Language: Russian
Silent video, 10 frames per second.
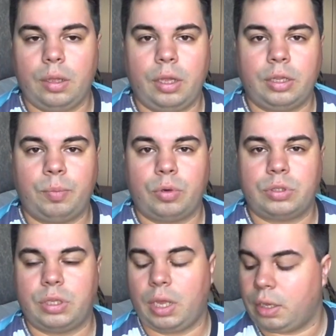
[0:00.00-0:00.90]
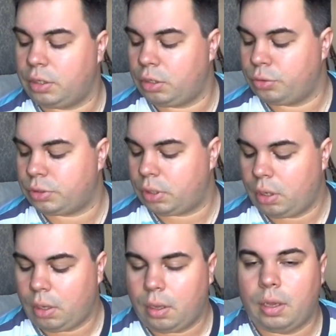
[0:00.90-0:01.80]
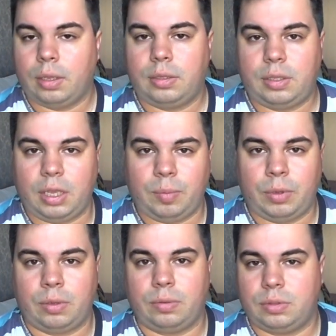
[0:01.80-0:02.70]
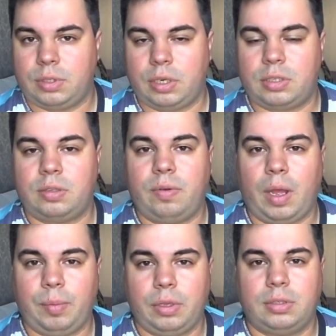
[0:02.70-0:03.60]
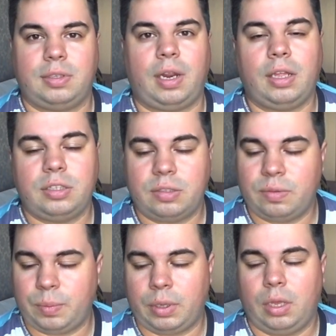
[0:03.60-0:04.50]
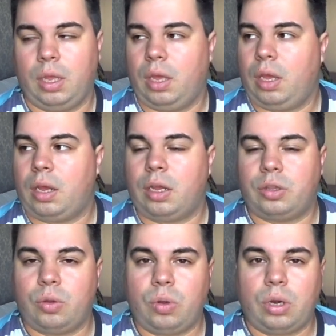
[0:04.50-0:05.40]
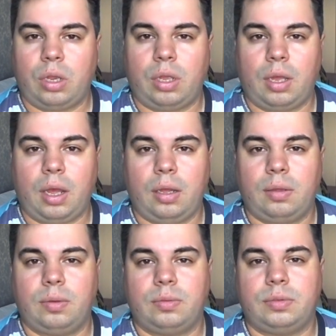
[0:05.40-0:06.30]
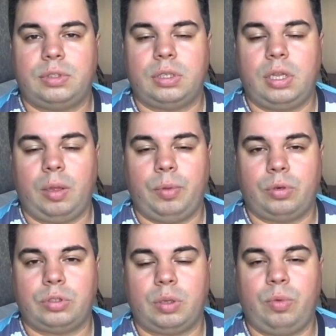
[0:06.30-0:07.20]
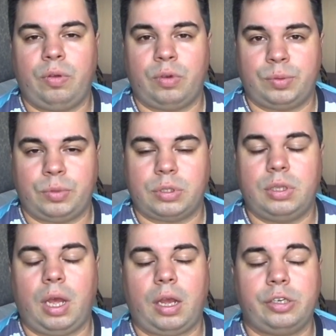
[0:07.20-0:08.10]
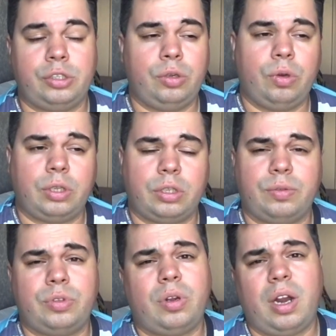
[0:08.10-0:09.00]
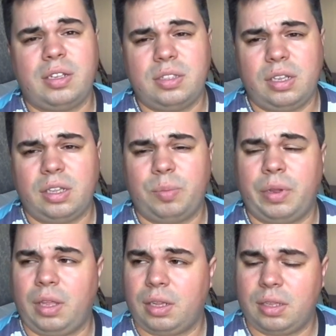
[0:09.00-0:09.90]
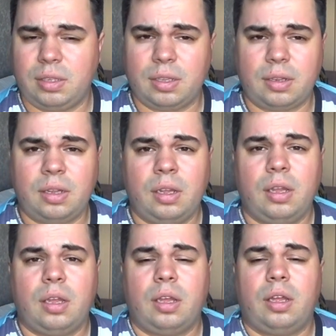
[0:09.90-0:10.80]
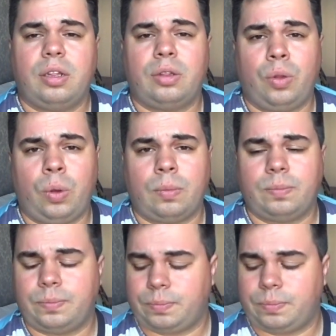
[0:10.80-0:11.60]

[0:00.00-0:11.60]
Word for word: Это просто я делюсь теми средствами, средствами, которые я всегда беру с собой в отпуск. Да, каждый год это все разное, это понятное дело, но